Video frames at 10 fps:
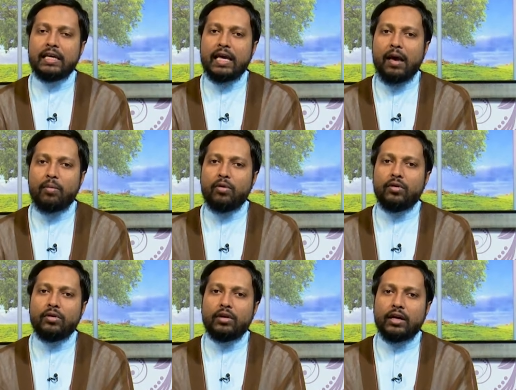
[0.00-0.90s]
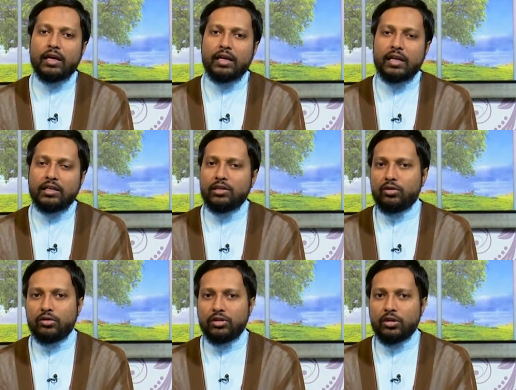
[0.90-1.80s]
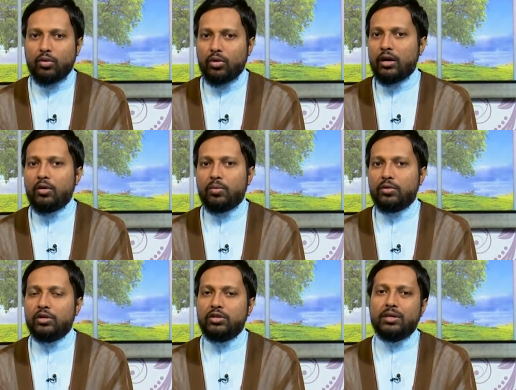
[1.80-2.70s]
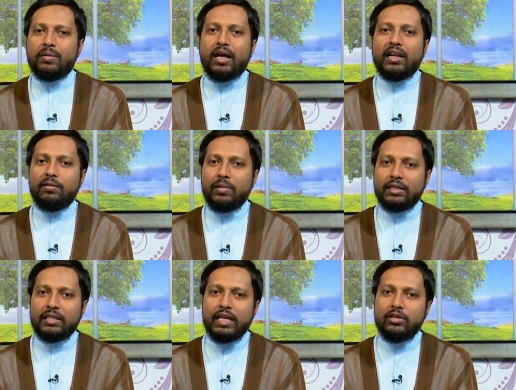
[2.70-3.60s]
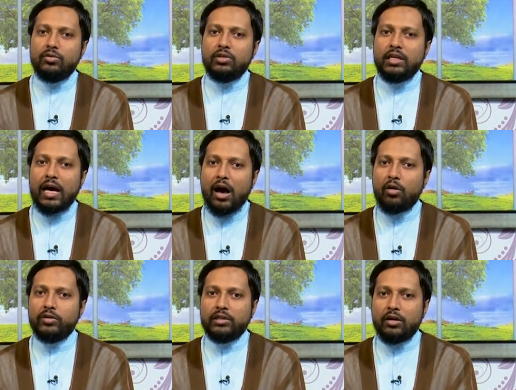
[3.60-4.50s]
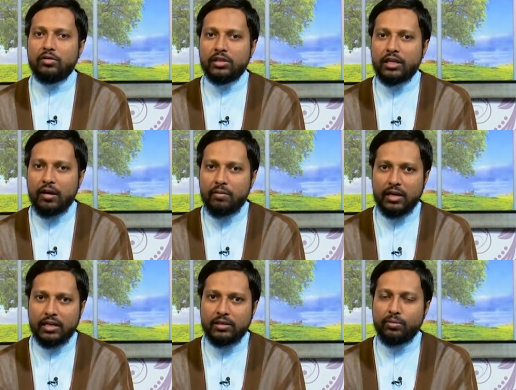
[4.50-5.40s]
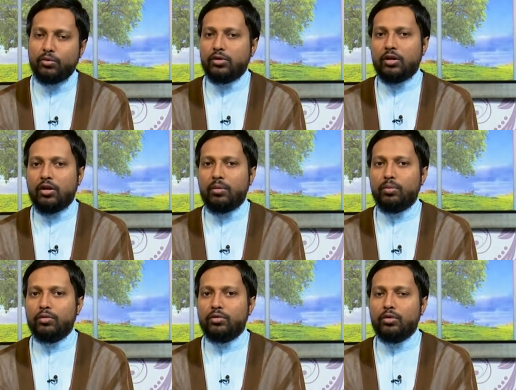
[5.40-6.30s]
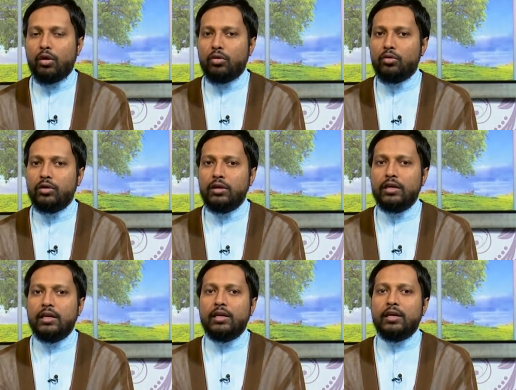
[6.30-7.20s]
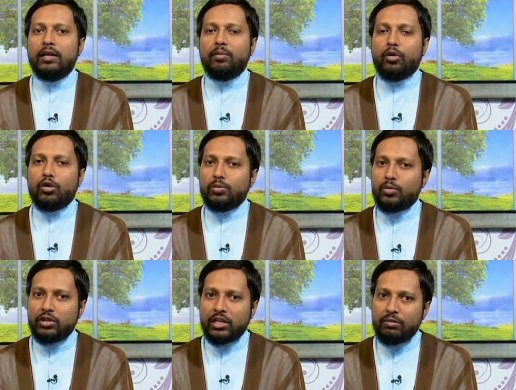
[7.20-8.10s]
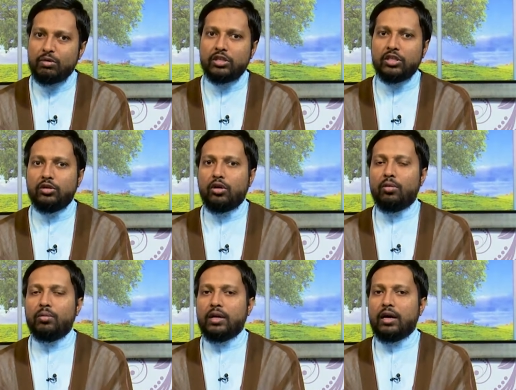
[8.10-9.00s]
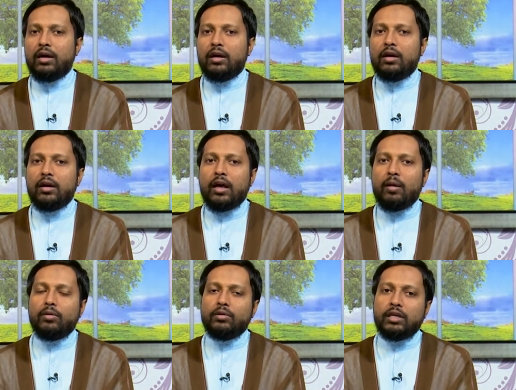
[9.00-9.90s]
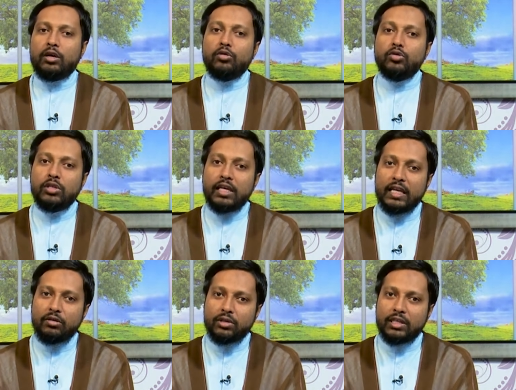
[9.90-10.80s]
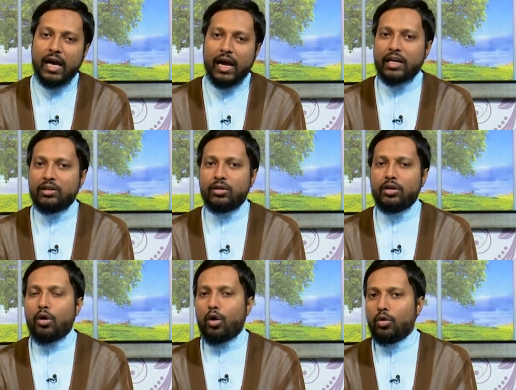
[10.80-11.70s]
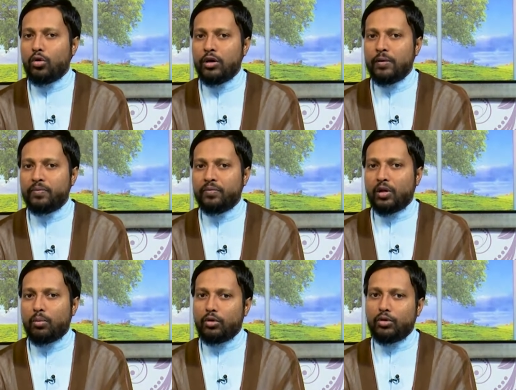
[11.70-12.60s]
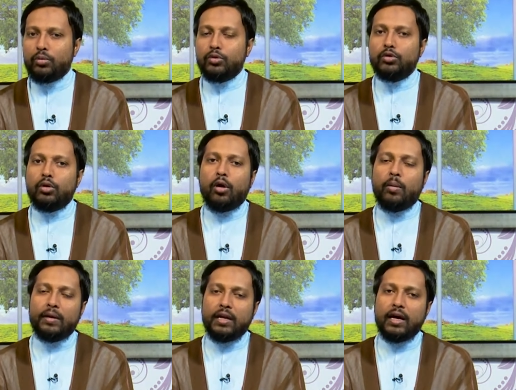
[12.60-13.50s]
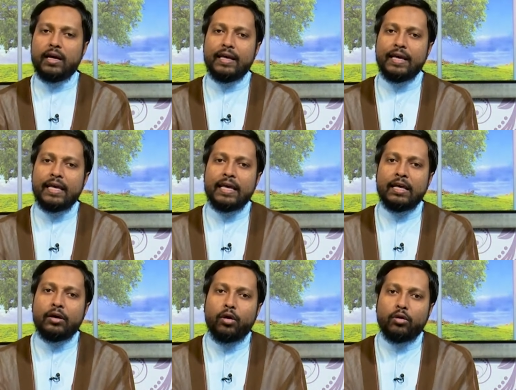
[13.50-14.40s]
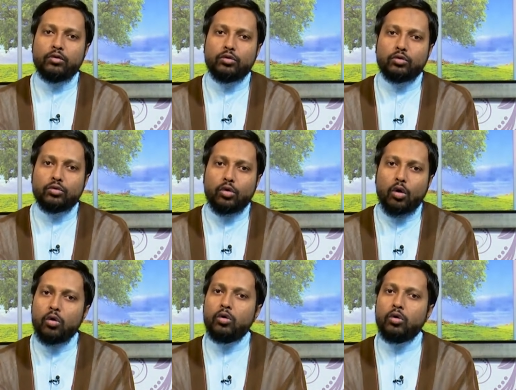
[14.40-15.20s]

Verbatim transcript: এবং এর একটি হচ্ছে কোরআন অপরটি হচ্ছে আমার আহলে বাইত এই দুটি হাউস কাউসারে আমার কাছে পৌঁছানোর আগ পর্যন্ত কখনোই পরস্পর থেকে বিচ্ছিন্ন হবে না এবং কেউ যদি এই দুটিকে আঁকড়ে ধরে কখনোই পথভ্রষ্ট হবে না তখনই